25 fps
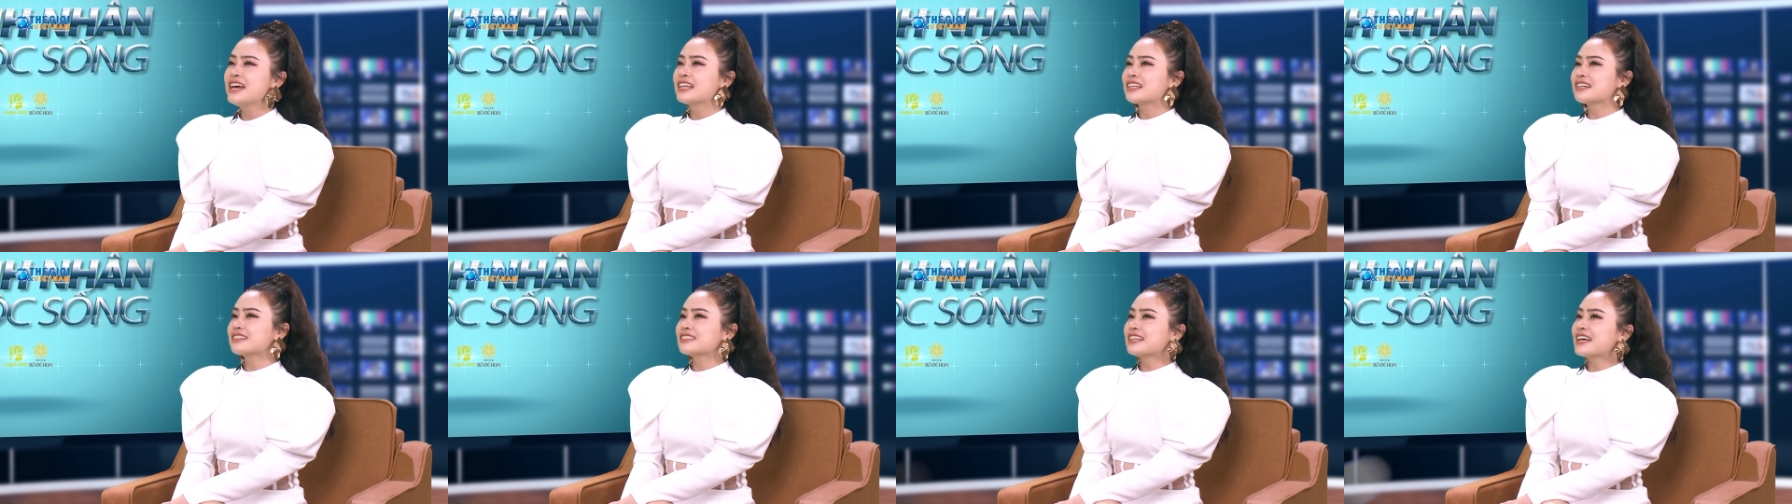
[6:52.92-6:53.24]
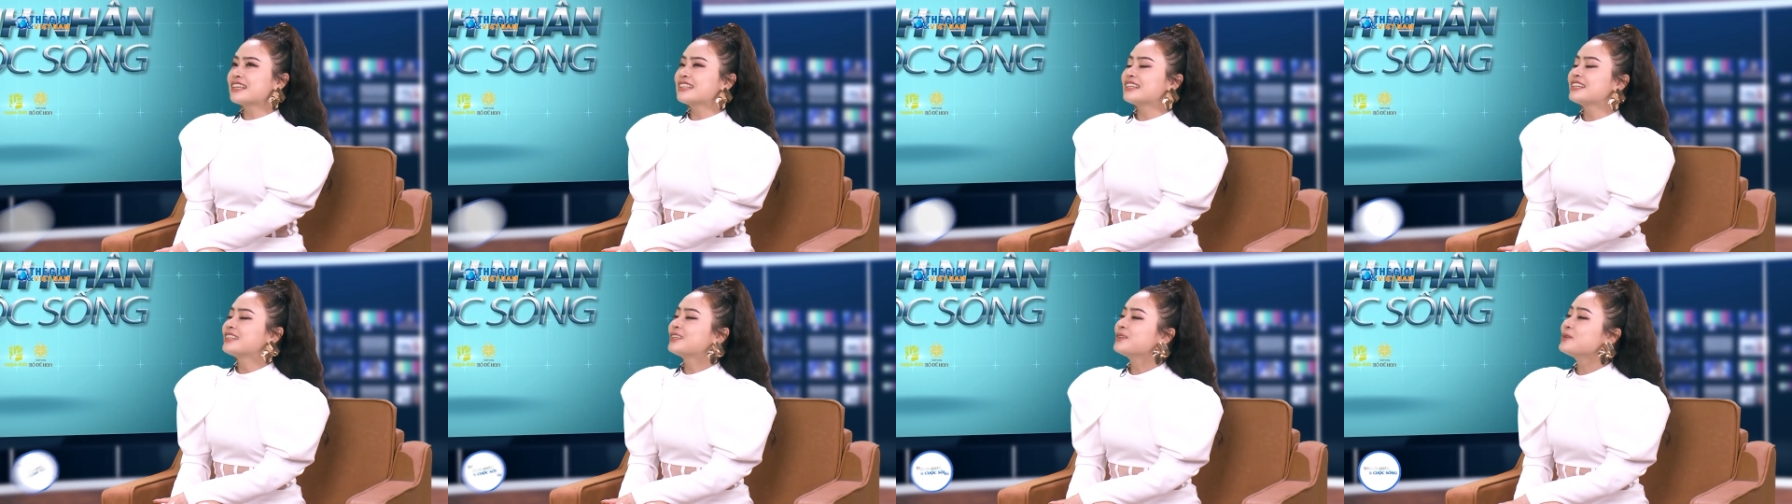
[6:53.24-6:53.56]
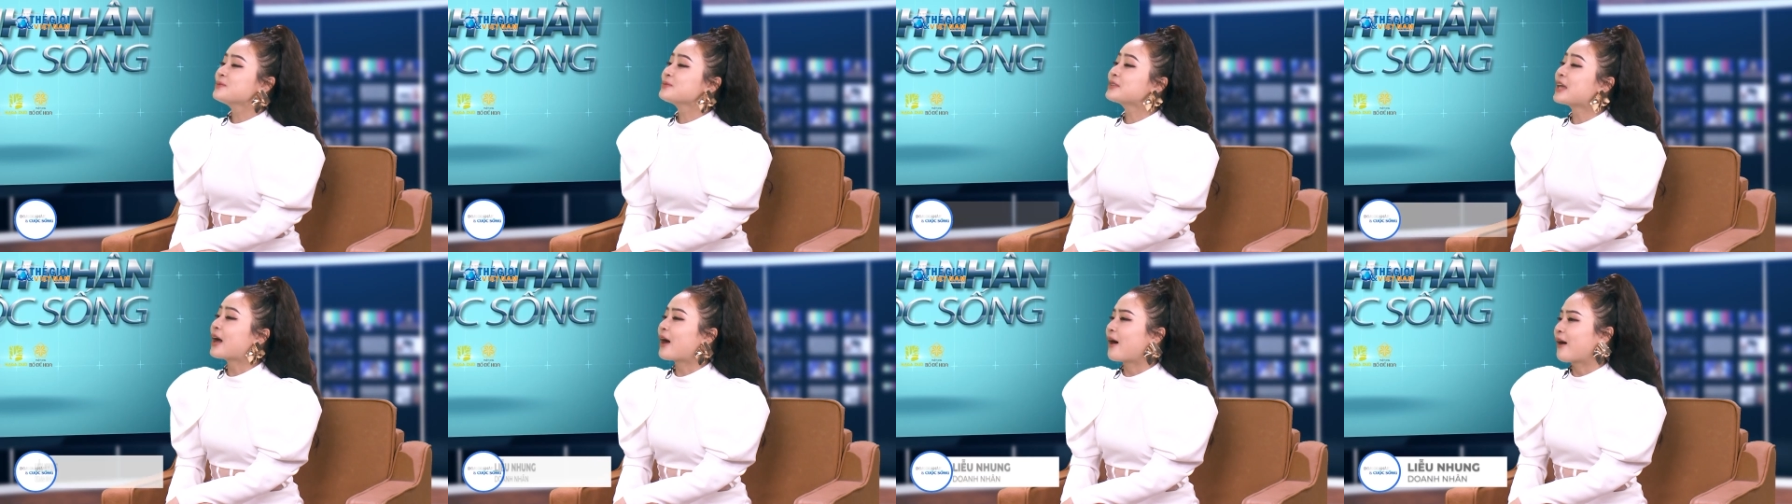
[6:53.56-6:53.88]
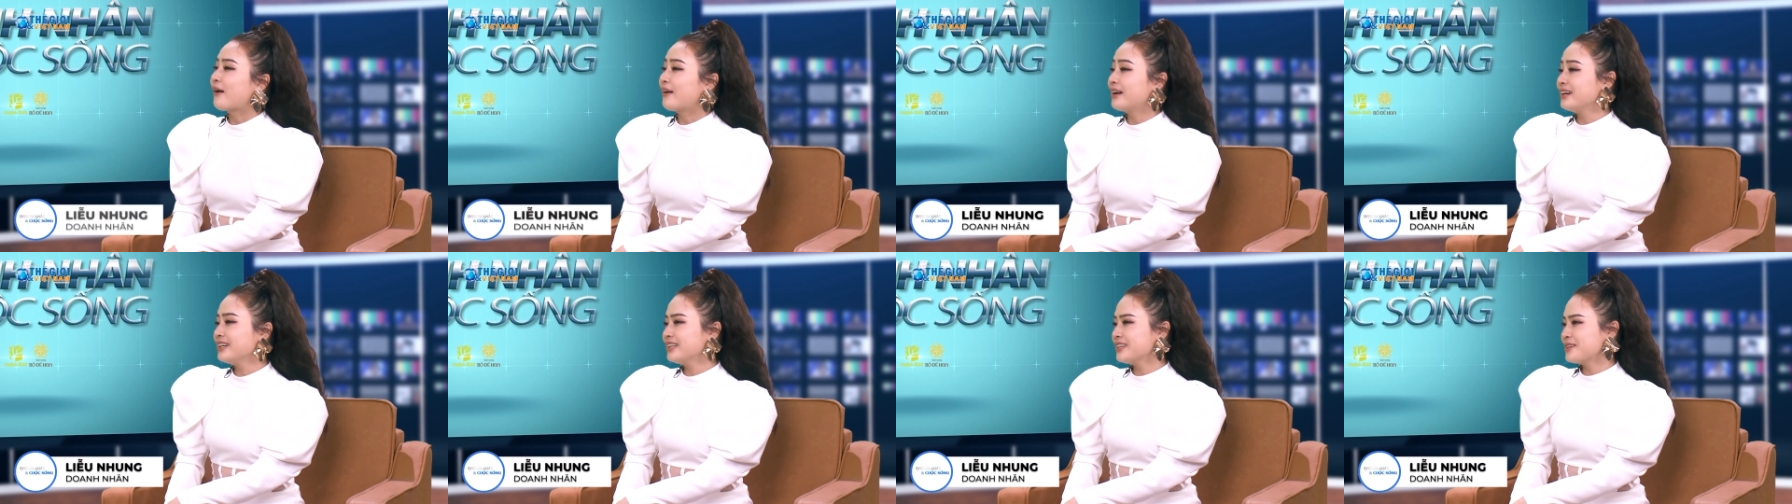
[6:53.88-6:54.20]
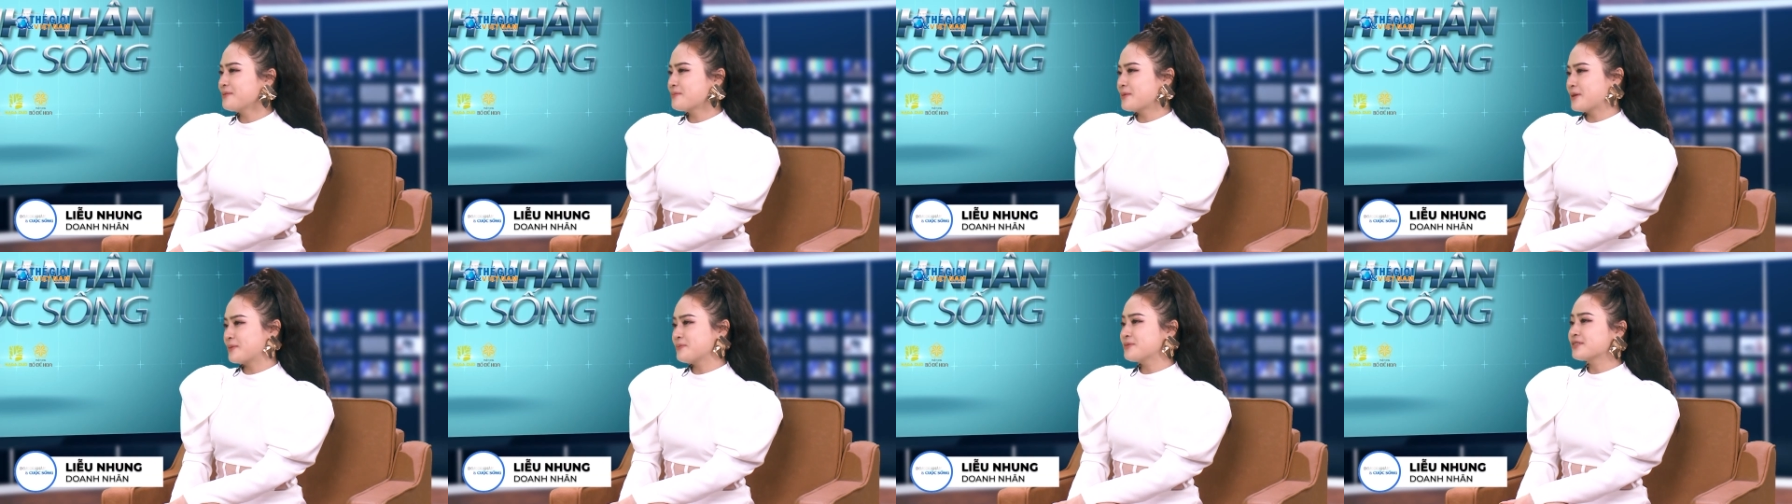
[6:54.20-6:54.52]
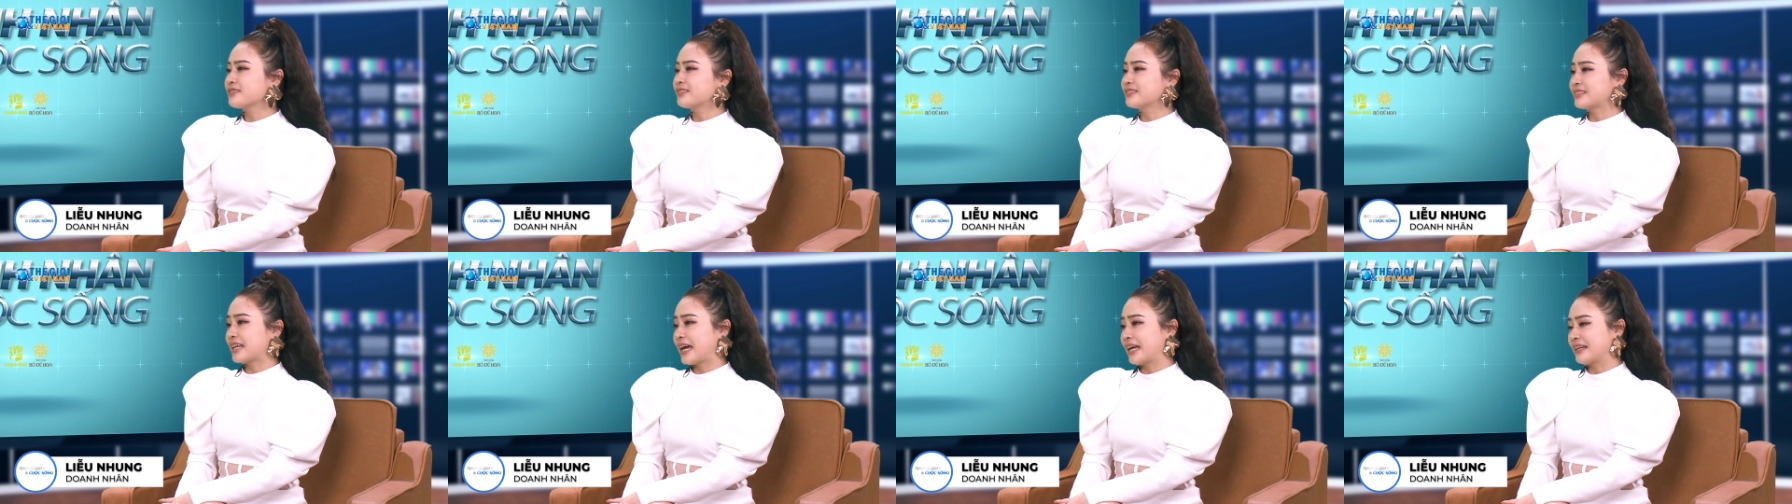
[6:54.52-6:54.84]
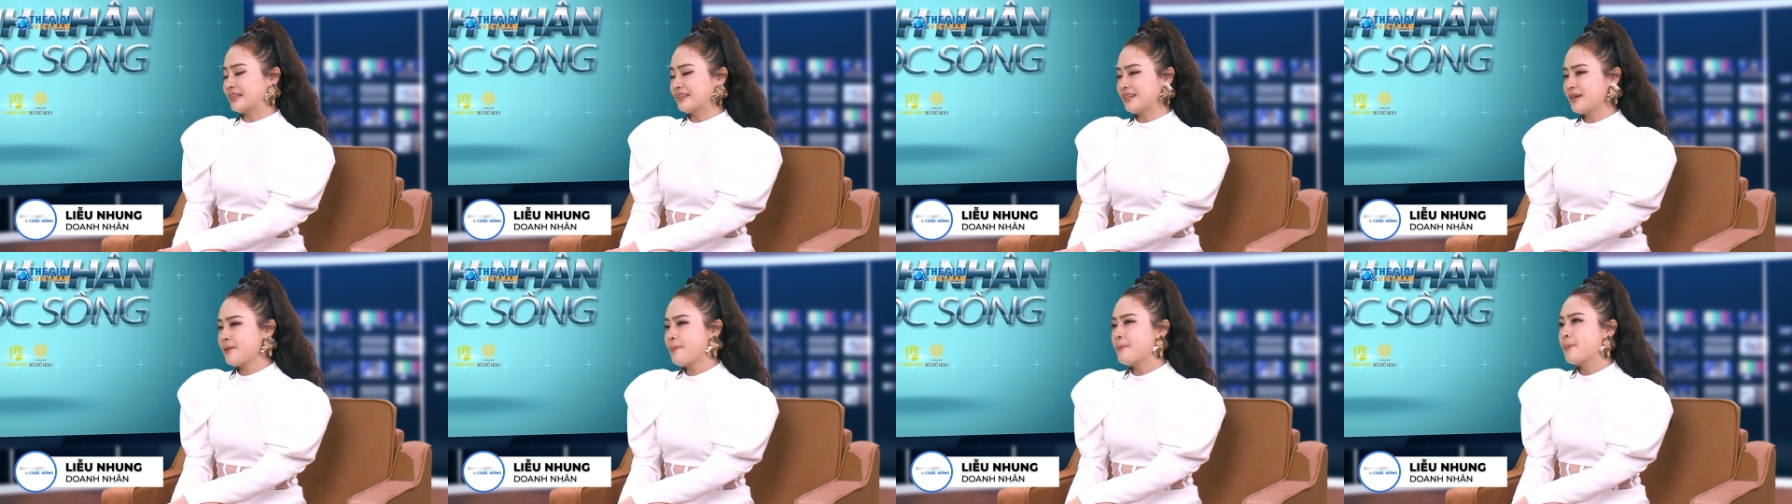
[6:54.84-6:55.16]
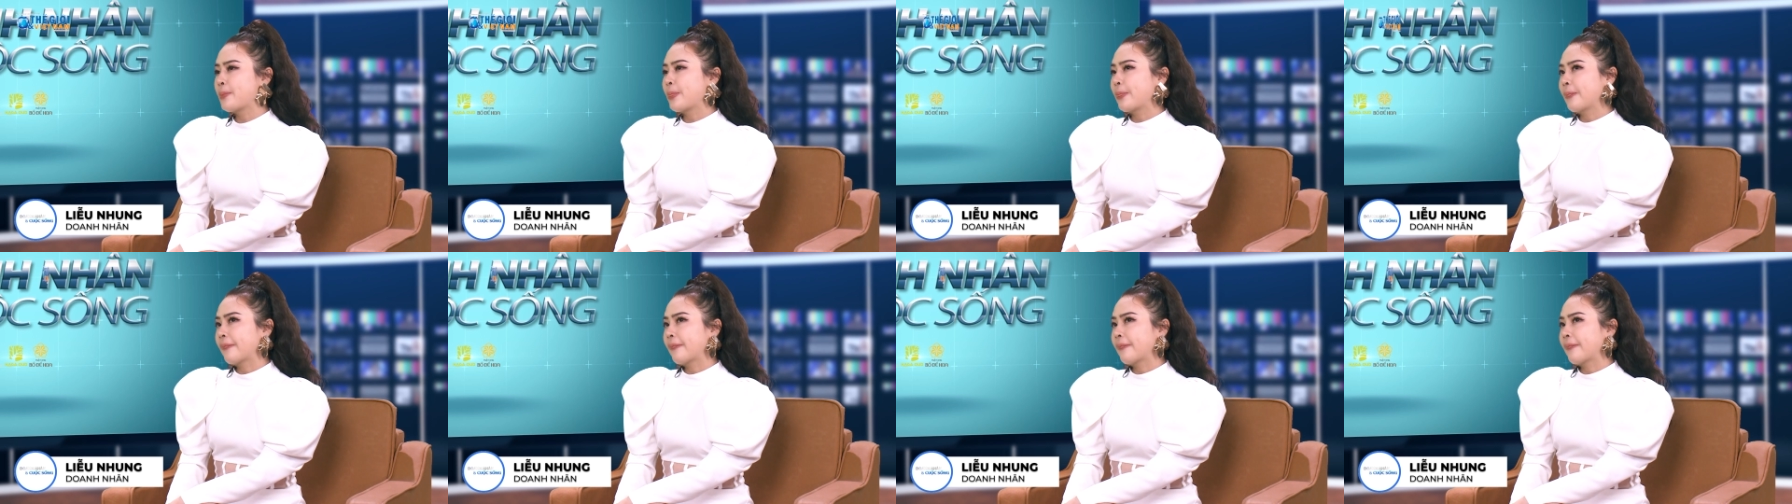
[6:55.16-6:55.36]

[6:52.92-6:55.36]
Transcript: Thực ra thì lúc nhỏ ấy, khi mà em trưởng thành ấy,